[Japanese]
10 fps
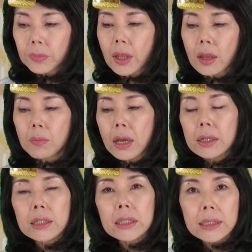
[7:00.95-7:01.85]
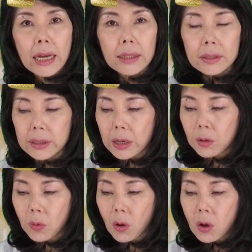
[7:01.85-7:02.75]
で明治時代ですけれ
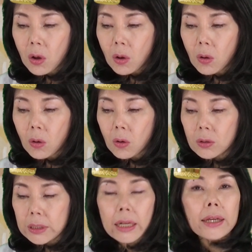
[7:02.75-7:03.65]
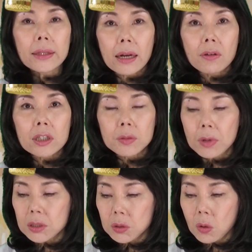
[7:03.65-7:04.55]
ども西暦で表し
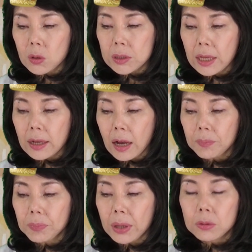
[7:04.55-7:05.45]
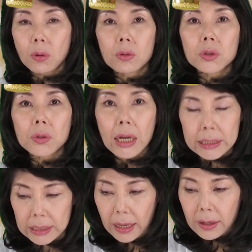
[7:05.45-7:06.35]
ますと
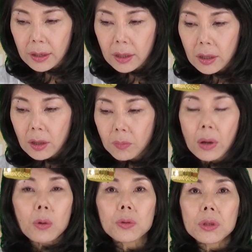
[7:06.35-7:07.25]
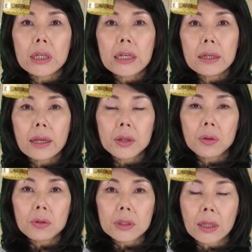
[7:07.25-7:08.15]
1868年、まあ、この時陰
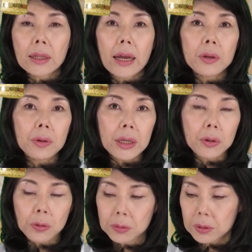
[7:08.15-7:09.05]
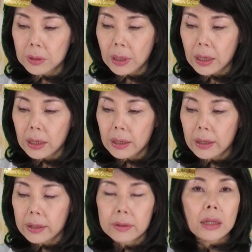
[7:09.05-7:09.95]
暦を捨てて太陽暦を取ってい、
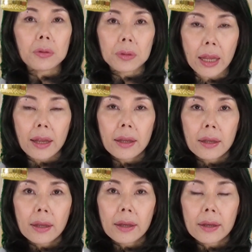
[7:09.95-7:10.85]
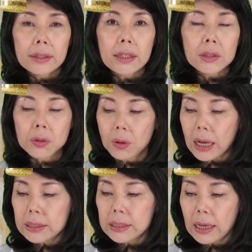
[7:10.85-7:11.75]
えったので、え季節の
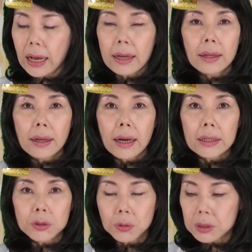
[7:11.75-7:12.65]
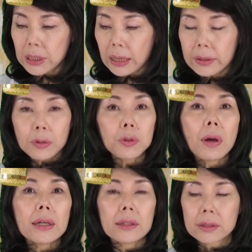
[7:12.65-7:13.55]
感じがちょっと違ってくる
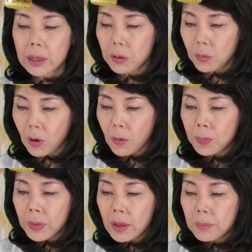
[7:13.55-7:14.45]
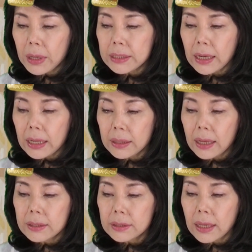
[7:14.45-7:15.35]
わけですけれども明治元
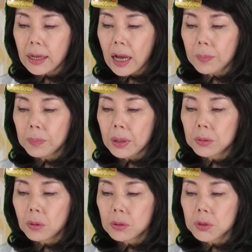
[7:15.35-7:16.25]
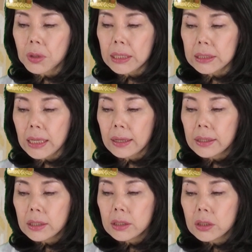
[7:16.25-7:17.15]
年1868年
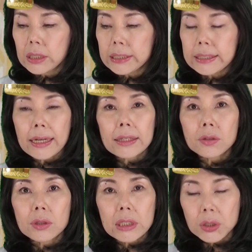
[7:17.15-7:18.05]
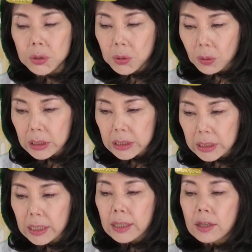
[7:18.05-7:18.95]
1月25日
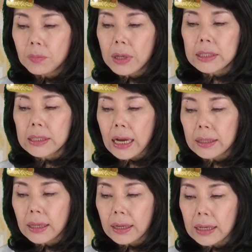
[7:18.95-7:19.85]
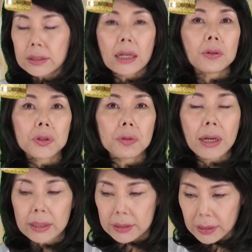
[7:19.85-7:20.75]
に明治元年がスタートする
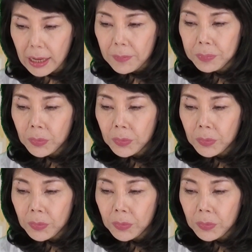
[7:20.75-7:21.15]
わけですね。